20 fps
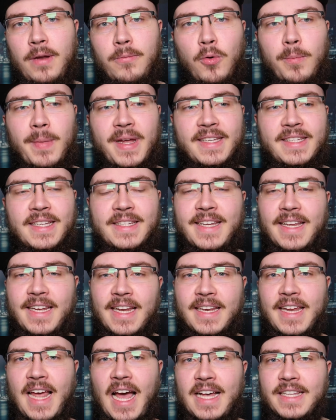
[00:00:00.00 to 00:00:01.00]
Momente.
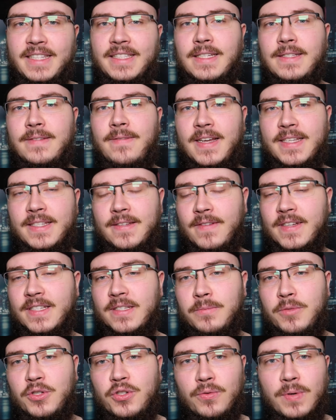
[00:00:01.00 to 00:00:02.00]
Jeder, der ansatzweise
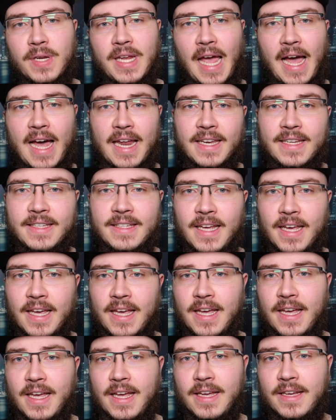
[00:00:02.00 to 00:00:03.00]
was mit Judy Garland
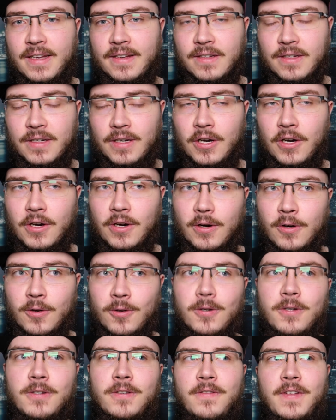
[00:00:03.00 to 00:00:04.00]

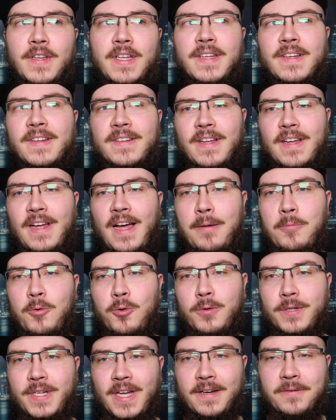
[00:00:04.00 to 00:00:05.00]
irgendwie am
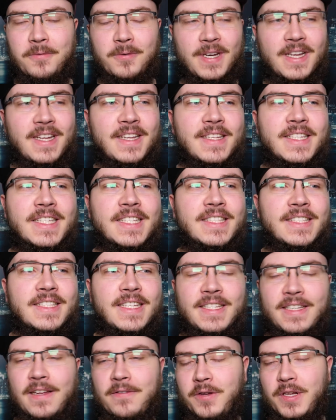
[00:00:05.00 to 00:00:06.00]
Hut hat oder
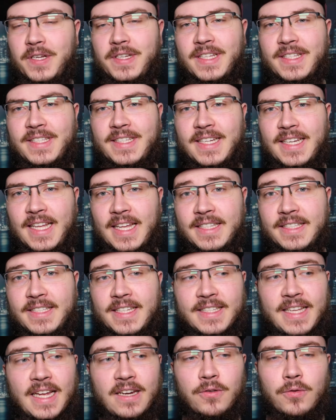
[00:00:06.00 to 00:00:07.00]
sich dafür interessiert, kann sich
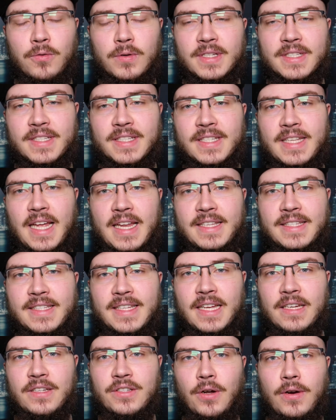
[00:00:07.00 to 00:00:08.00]
das angucken. Es ist ein
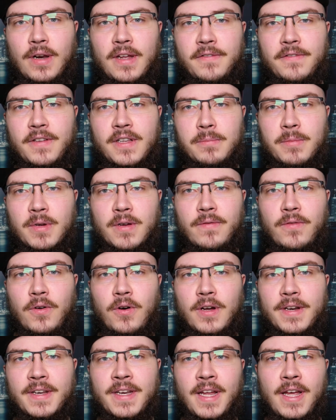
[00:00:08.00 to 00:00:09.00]
sehr toller Film
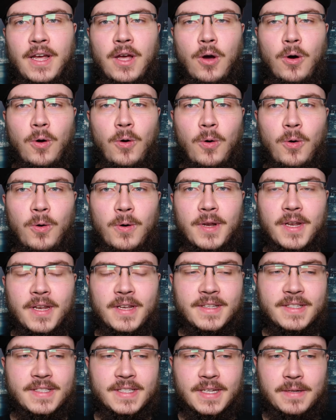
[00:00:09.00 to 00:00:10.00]
geworden
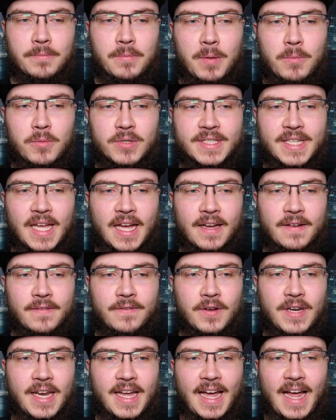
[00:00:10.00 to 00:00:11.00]
und man muss sagen,
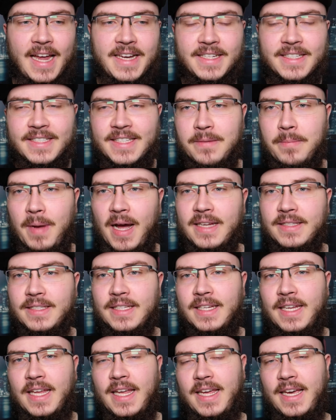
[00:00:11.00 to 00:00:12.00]
von der reinen
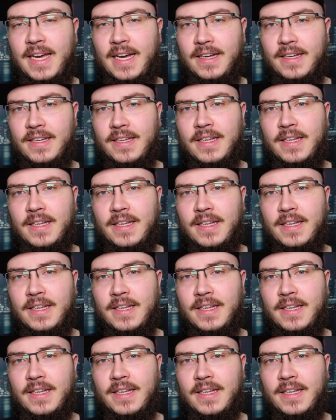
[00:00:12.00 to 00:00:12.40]
Thematik her,